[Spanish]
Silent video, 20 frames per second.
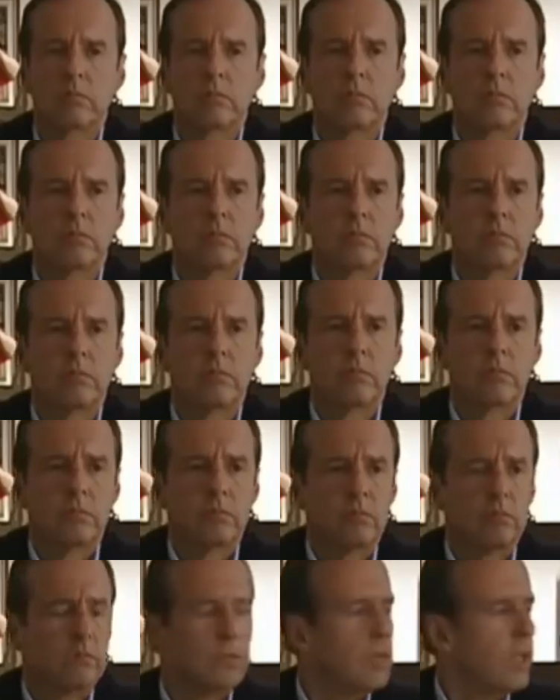comunidad
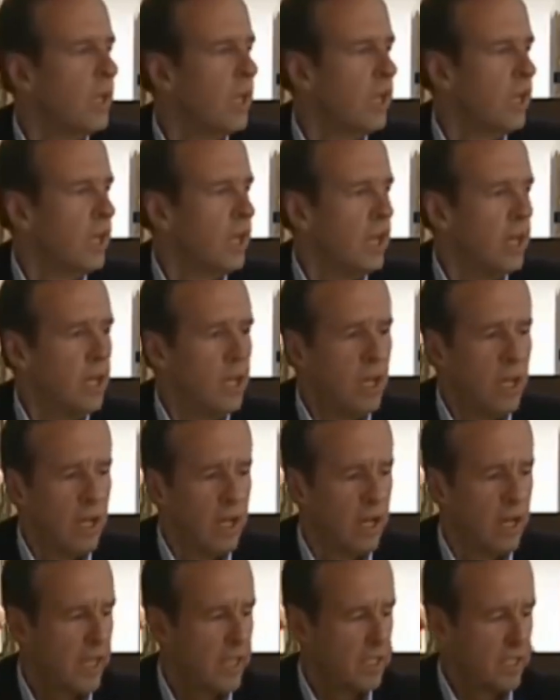internacional.
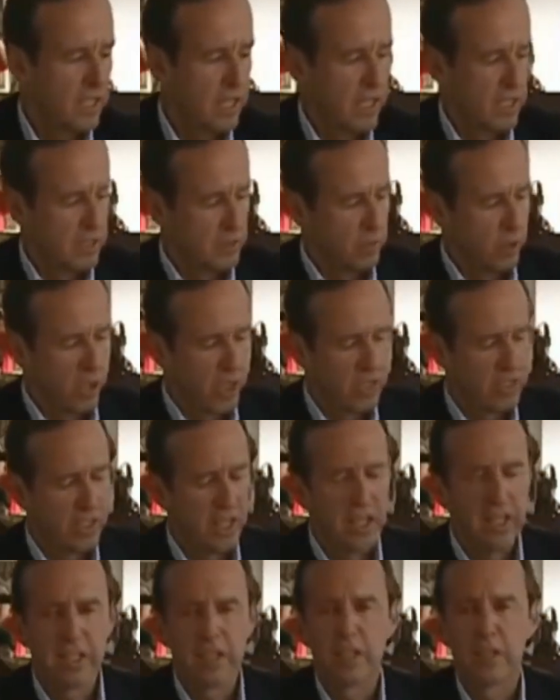Gracias, buenas
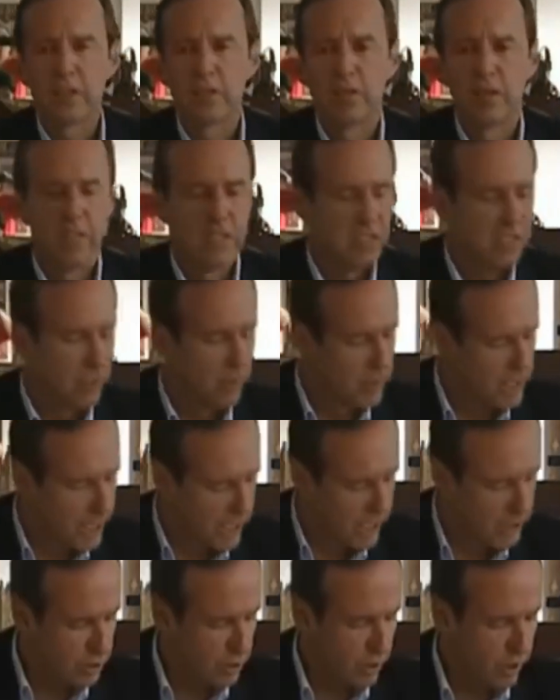tardes, feliz Navidad
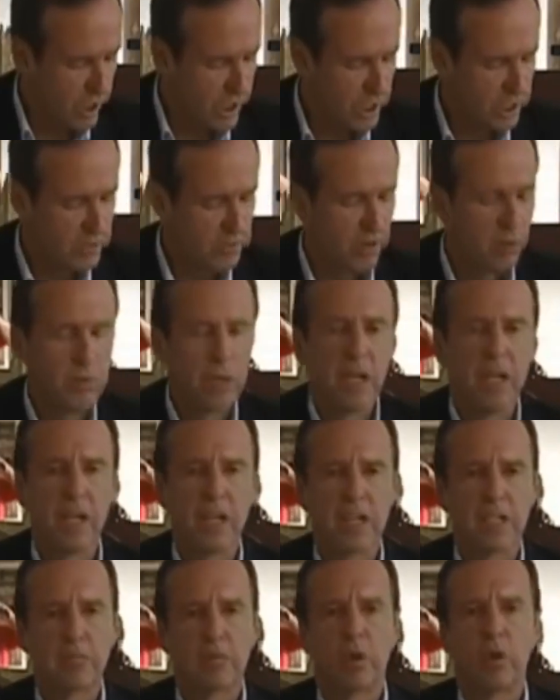a todas las
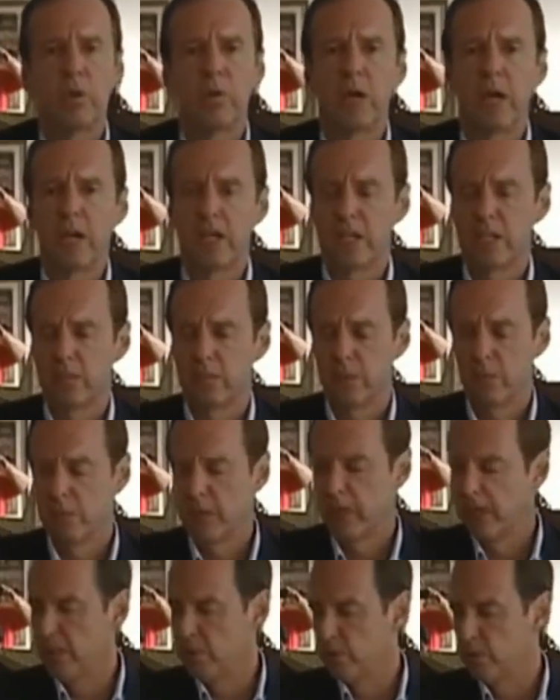familias bolivianas,
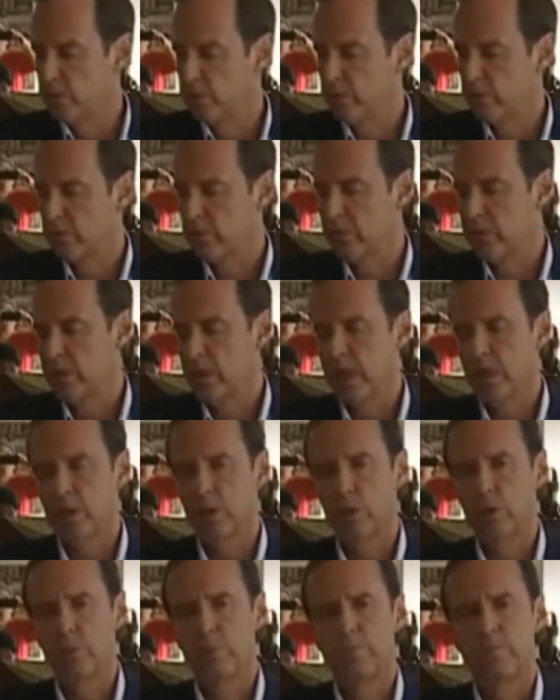bienvenidos.
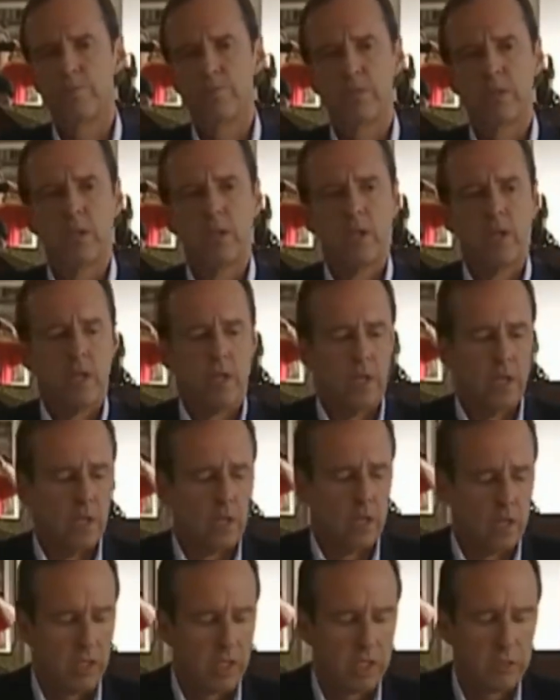Quiero
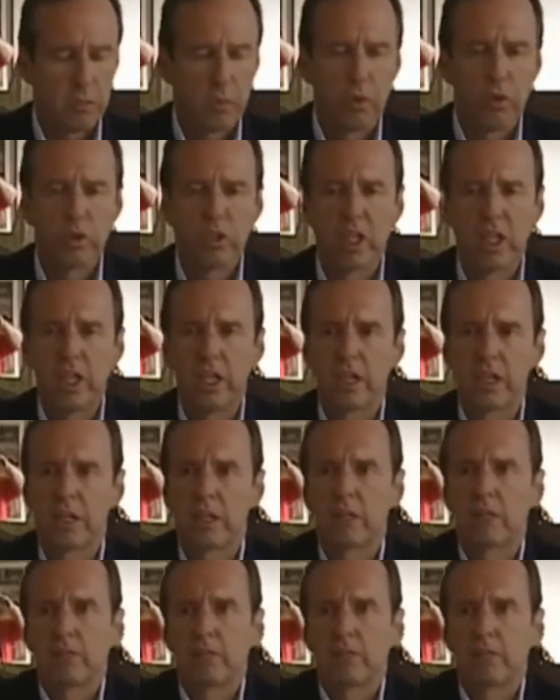responder